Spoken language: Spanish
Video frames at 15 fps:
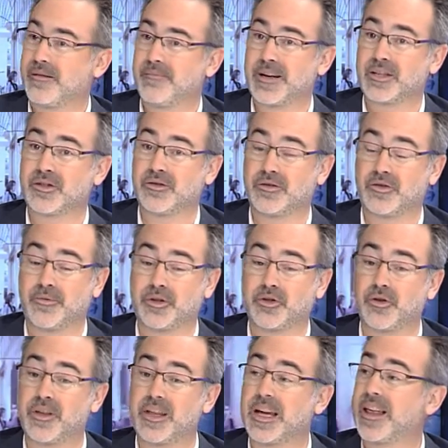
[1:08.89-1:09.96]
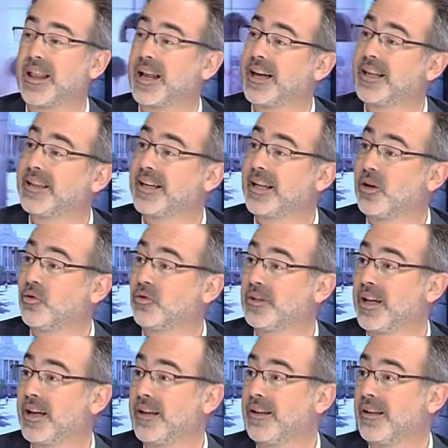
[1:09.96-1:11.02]
va sobre todo dedicada a la gente que le
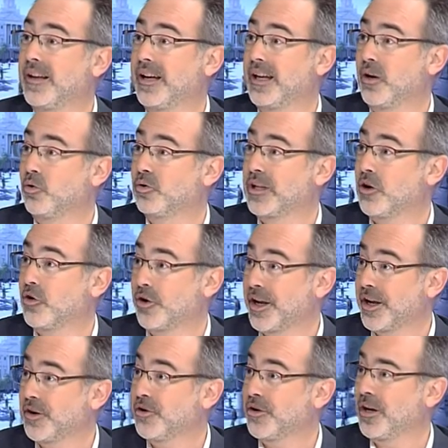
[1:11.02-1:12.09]
gusta, que le gusta correr, ¿no?